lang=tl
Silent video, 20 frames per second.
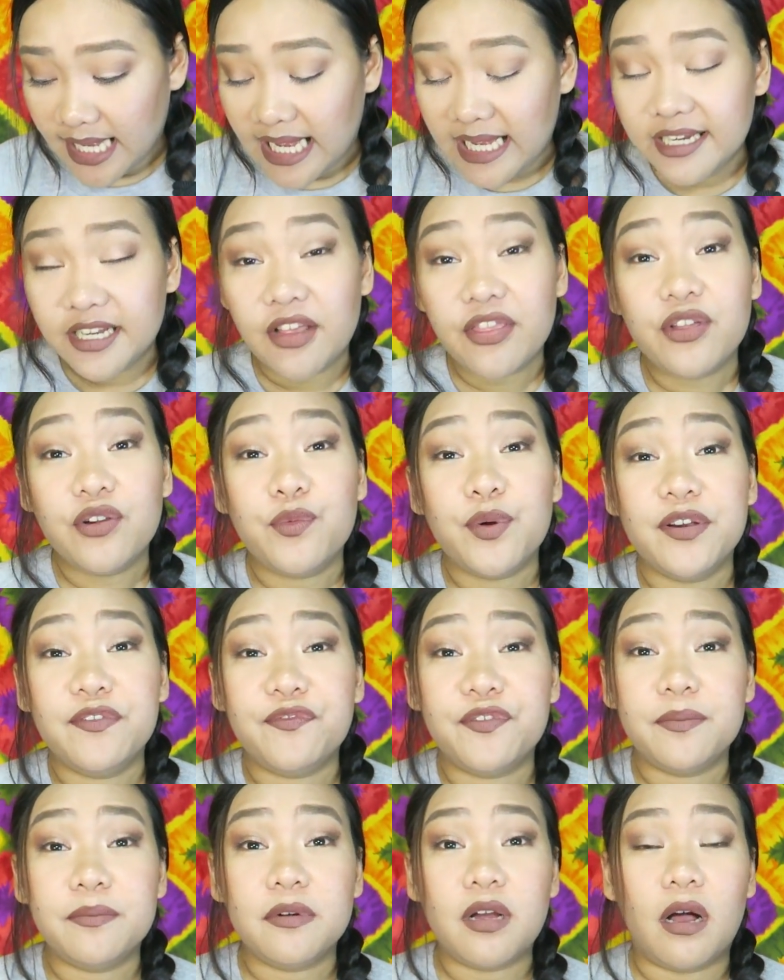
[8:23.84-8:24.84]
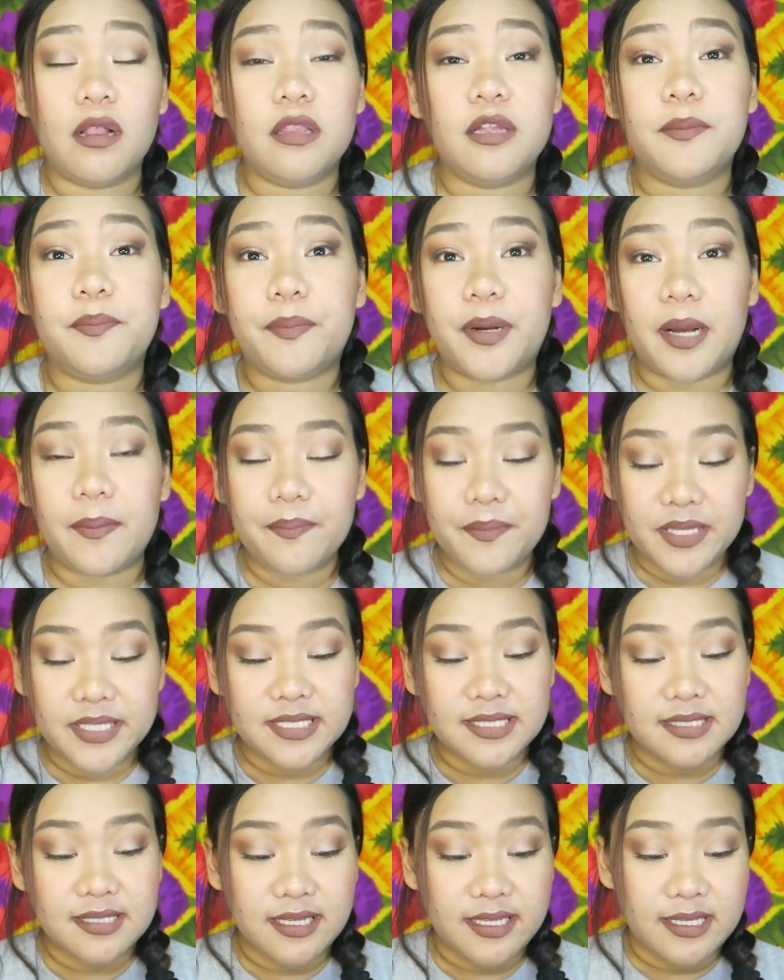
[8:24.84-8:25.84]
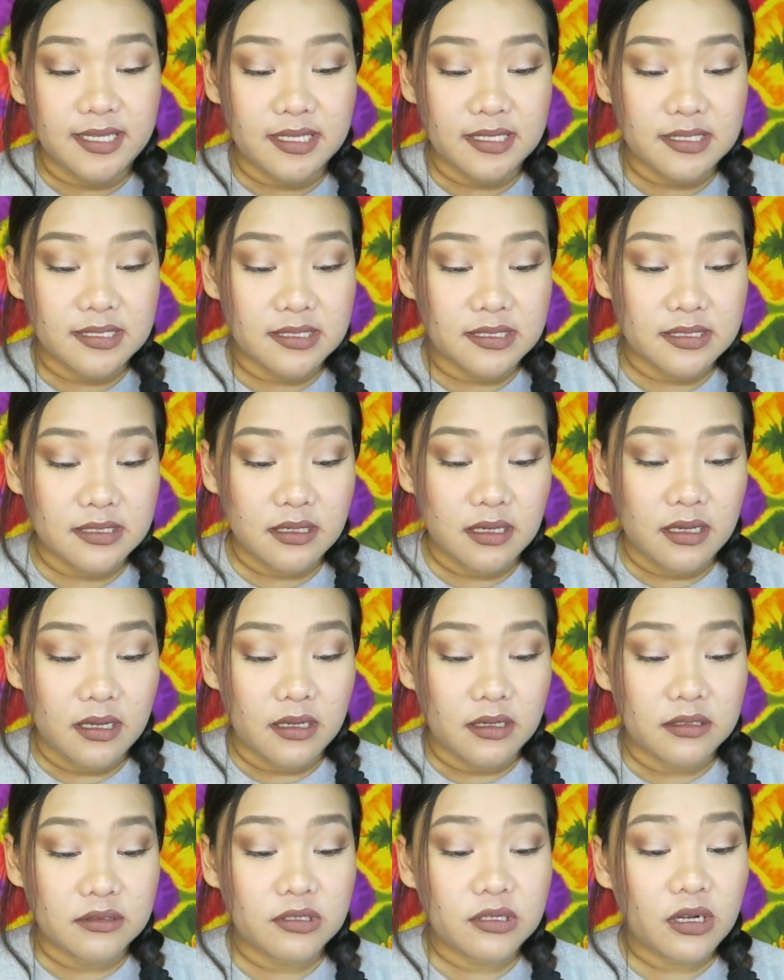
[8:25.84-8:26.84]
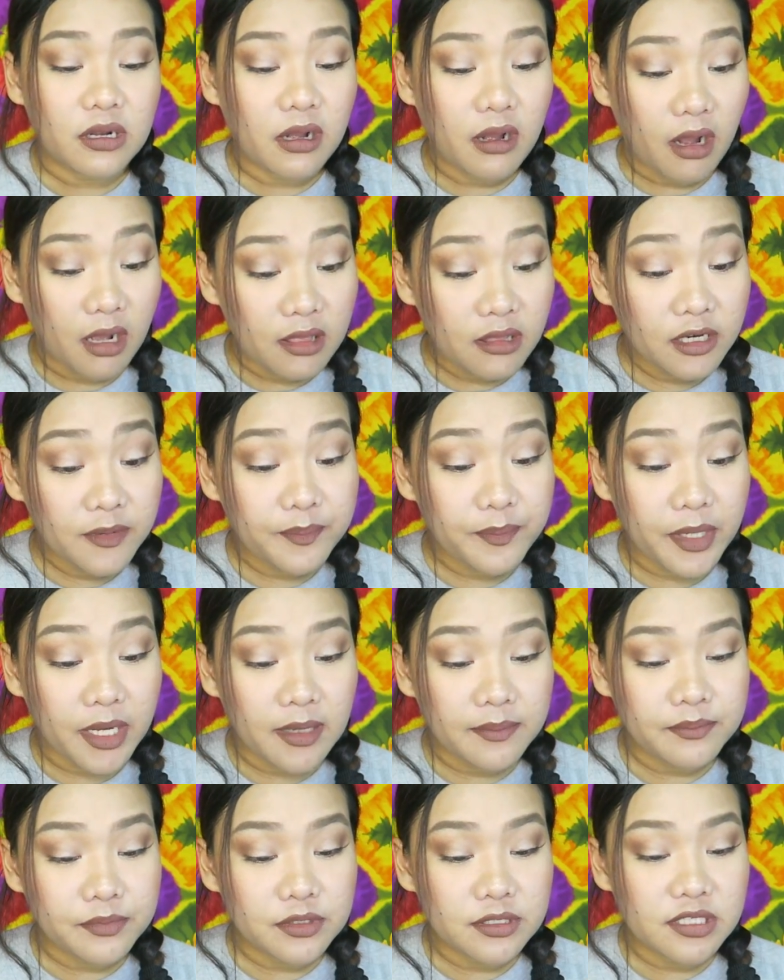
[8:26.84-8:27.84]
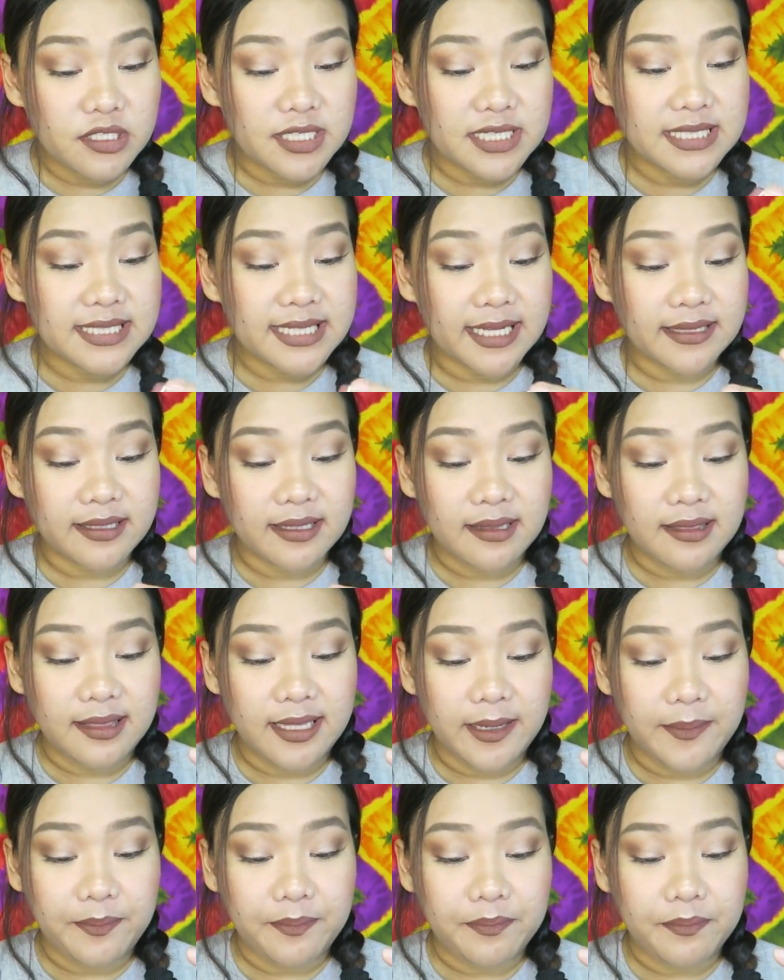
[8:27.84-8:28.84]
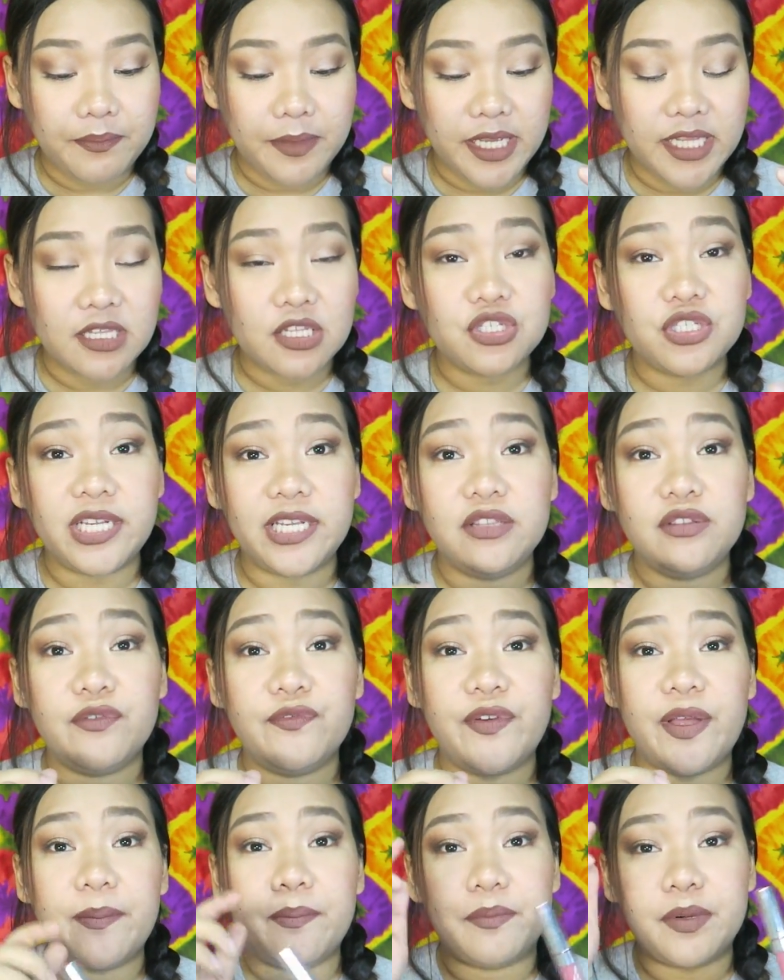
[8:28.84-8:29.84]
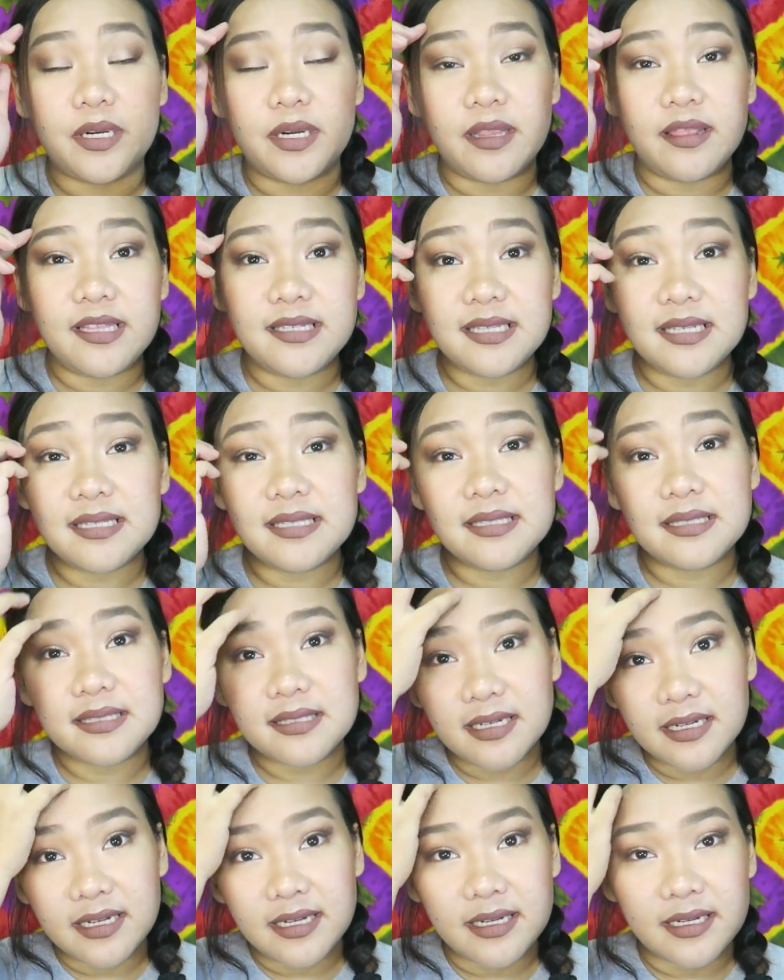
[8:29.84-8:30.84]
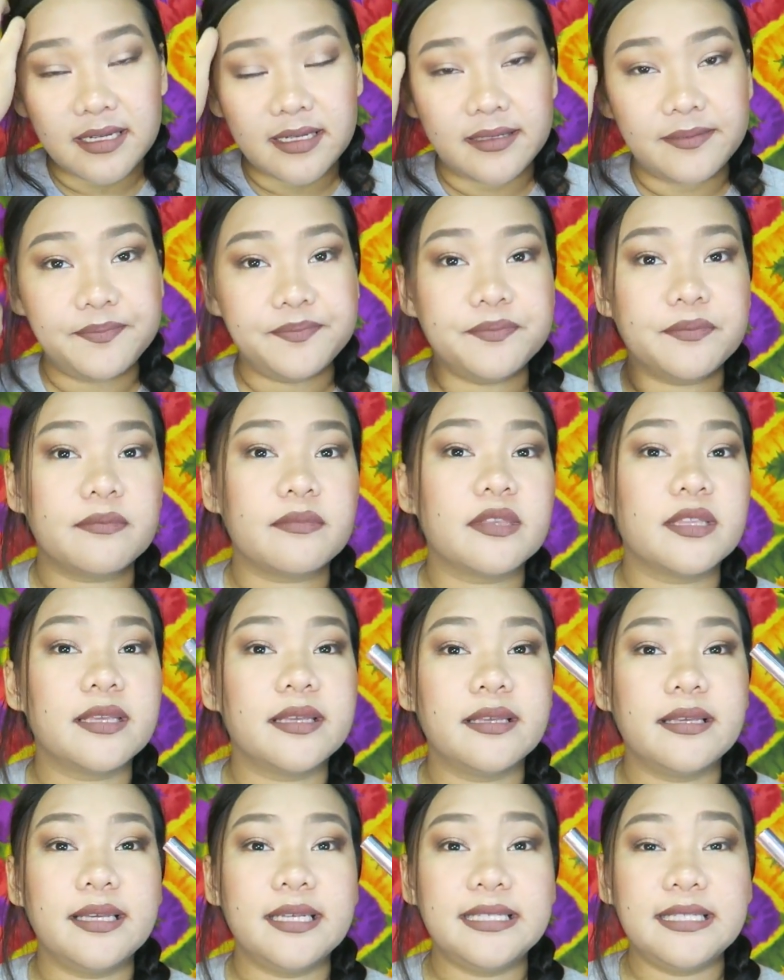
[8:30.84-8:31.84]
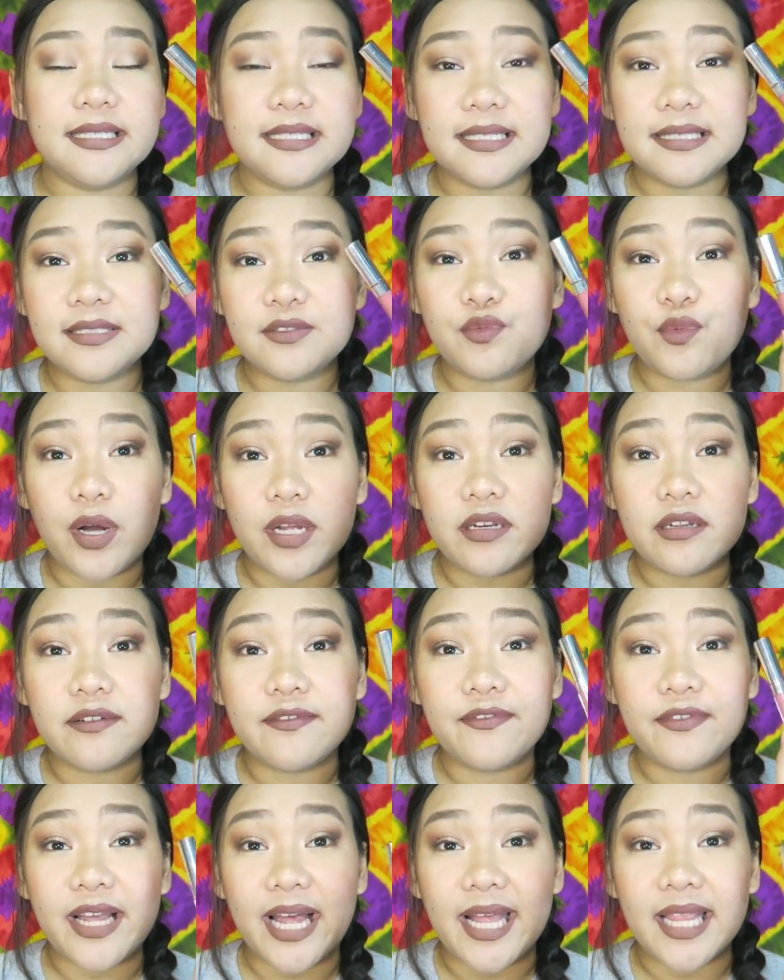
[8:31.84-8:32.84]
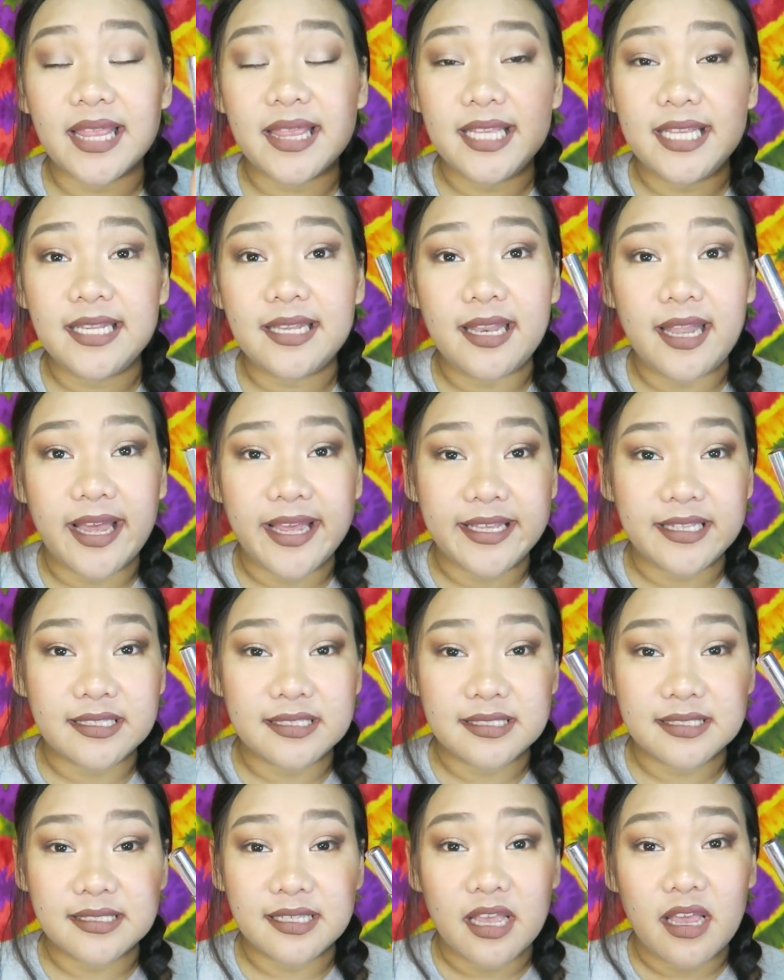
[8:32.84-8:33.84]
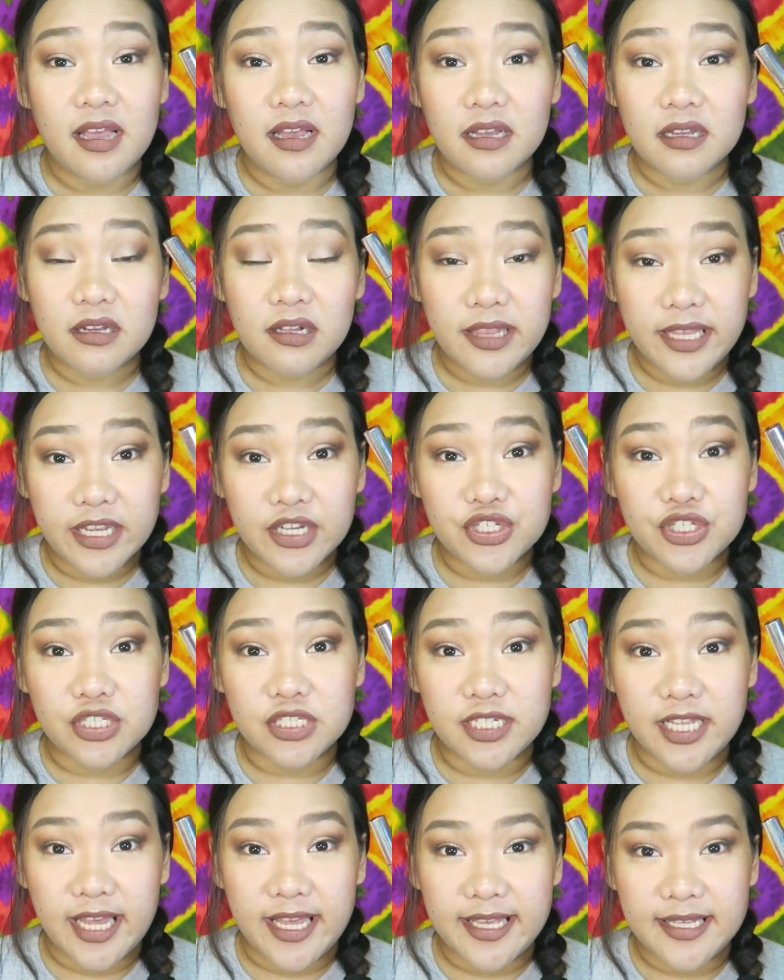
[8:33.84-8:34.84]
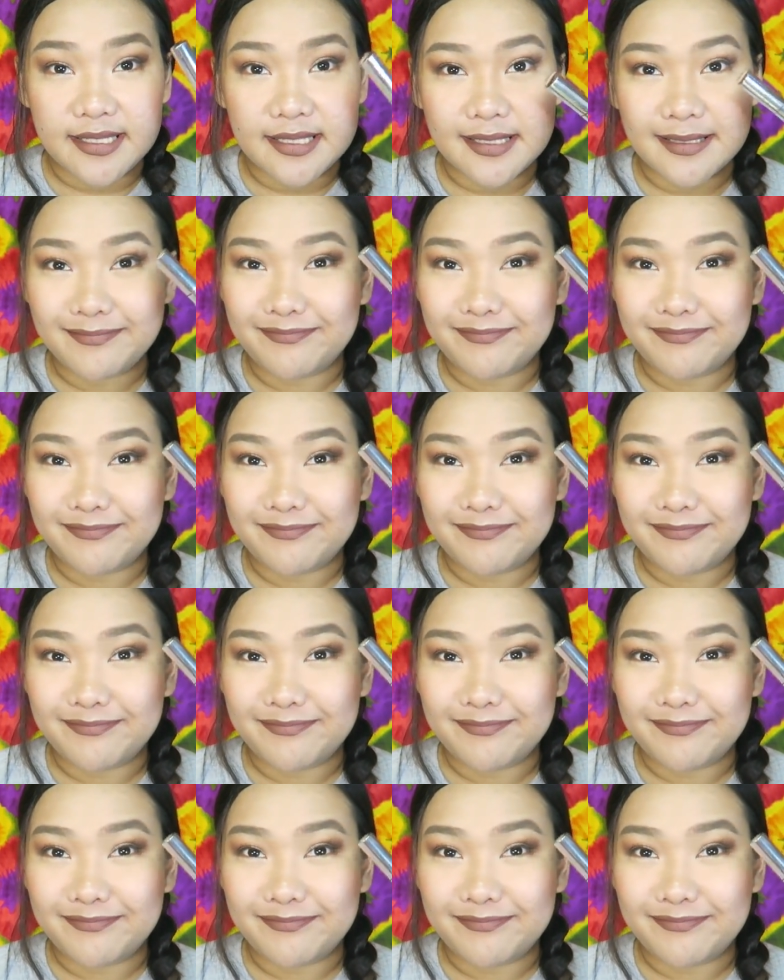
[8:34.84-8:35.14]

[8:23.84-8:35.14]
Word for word: Another one from Colourpop is this Colourpop Ultra Satin Lip in the shade November. This is the this is one of Kathleen Light's collection, guys.